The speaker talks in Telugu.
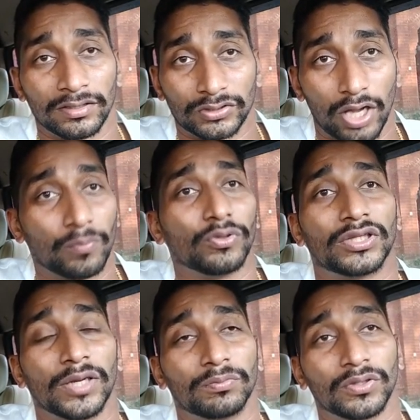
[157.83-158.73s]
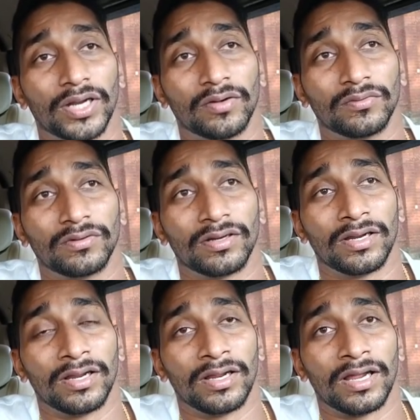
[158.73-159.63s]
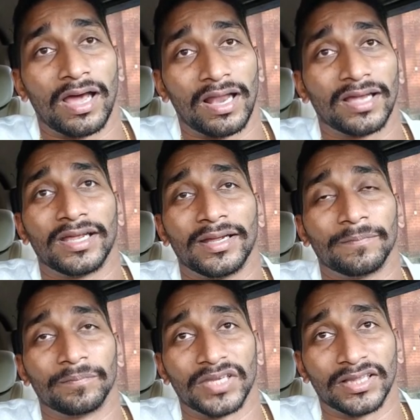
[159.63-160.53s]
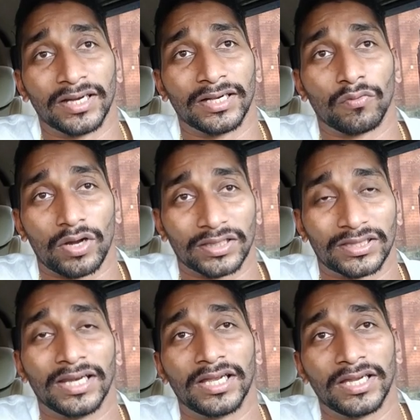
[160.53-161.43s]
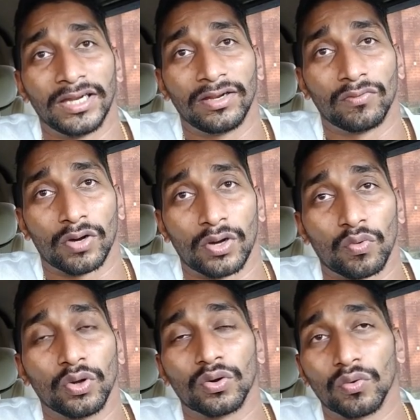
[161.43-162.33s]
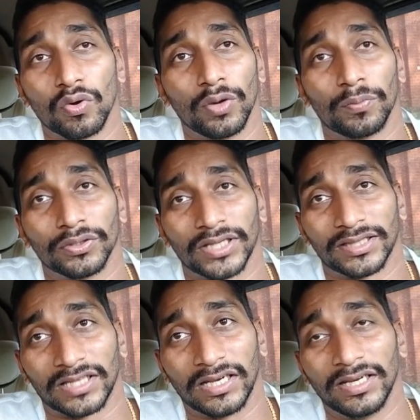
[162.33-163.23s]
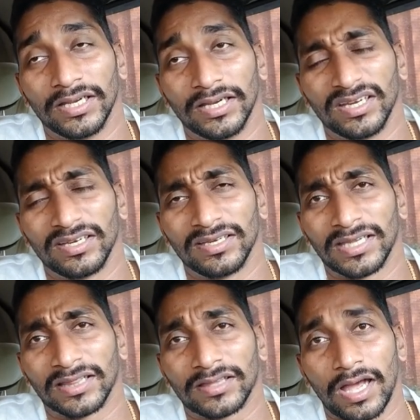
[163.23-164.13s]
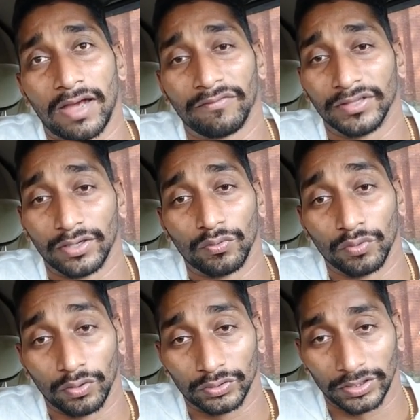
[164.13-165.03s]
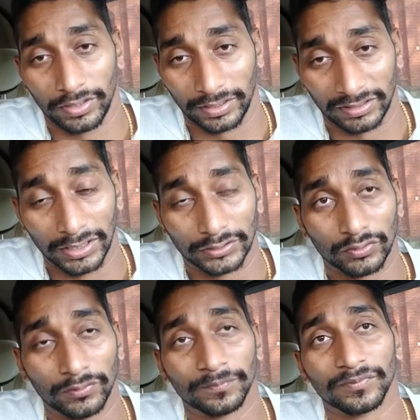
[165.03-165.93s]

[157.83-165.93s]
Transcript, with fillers: సానుభూతి తెలుపుతున్నాను అలాగే ఎందుకంటే ఒక తల్లికి ఒక కొడుకు కోల్పోతే ఆ తల్లి ఎంత ఆవేదనకు గురవుతుందో నాకు తెలుసు